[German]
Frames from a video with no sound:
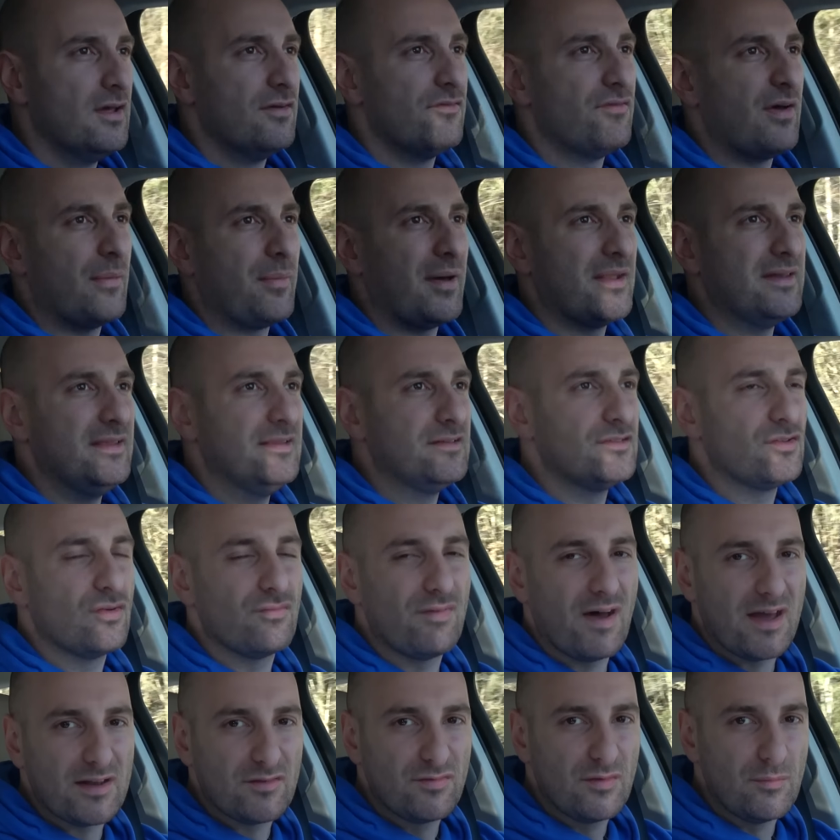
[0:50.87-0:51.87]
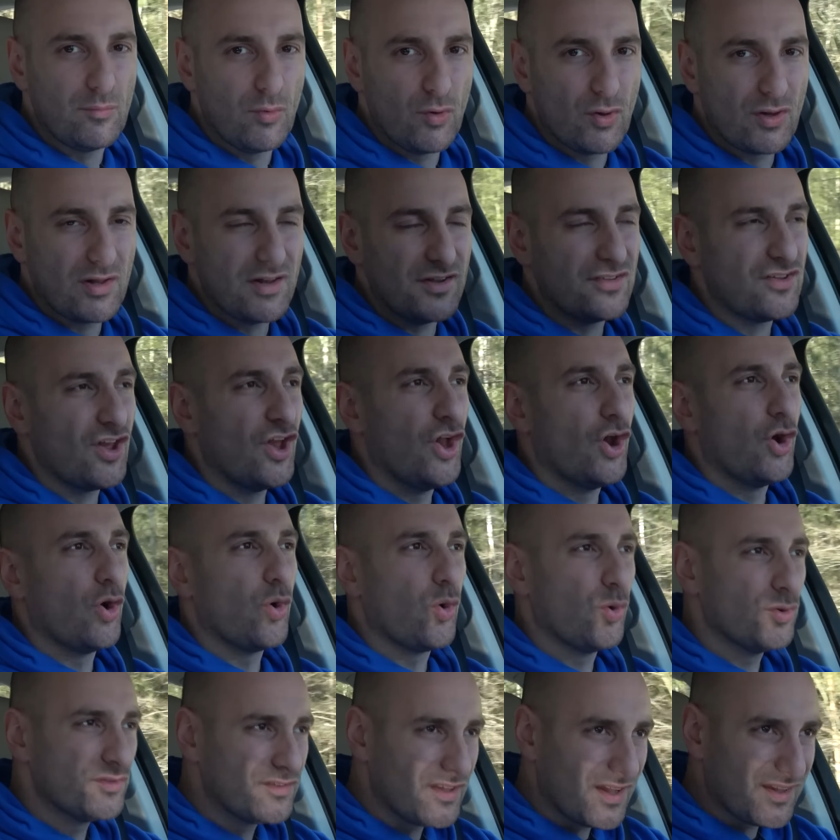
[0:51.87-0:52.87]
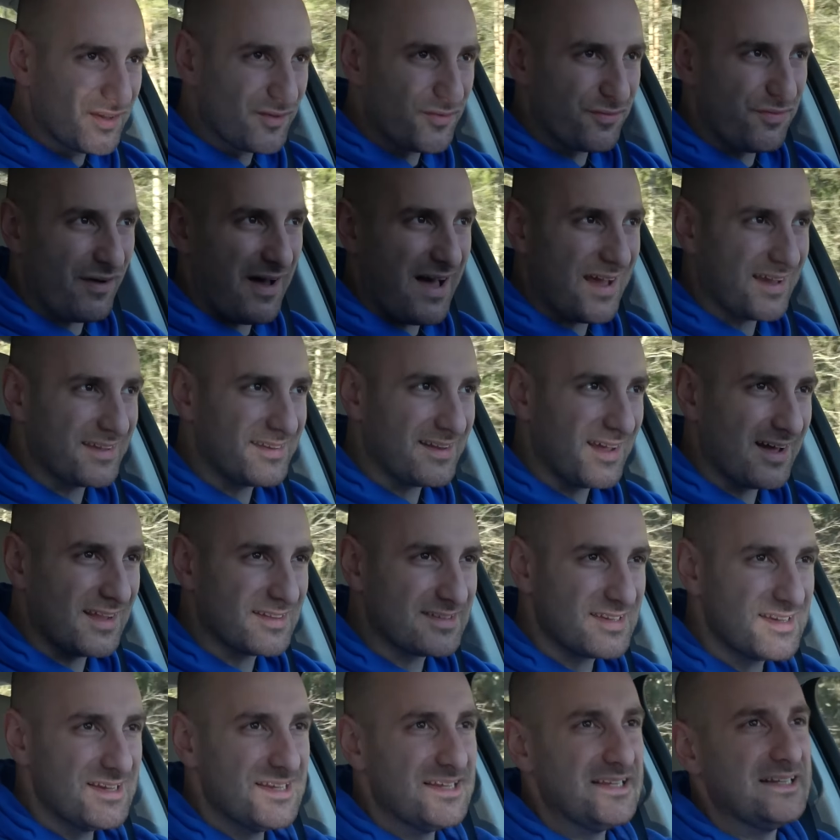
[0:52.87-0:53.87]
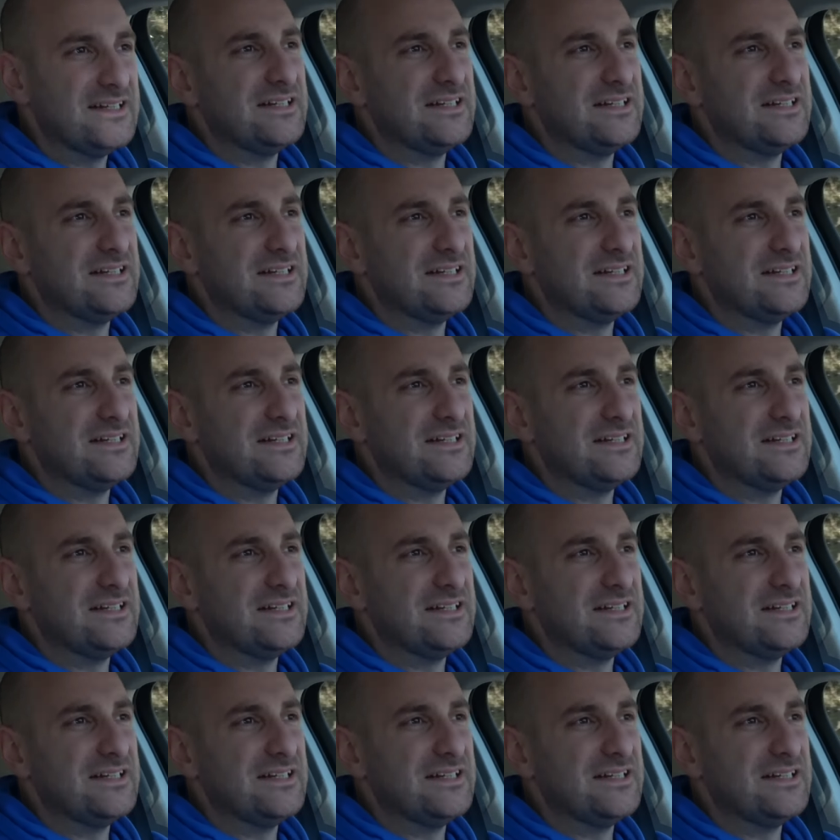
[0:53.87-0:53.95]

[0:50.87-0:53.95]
wenn man ihn so weit wie möglich runtergefahren hat.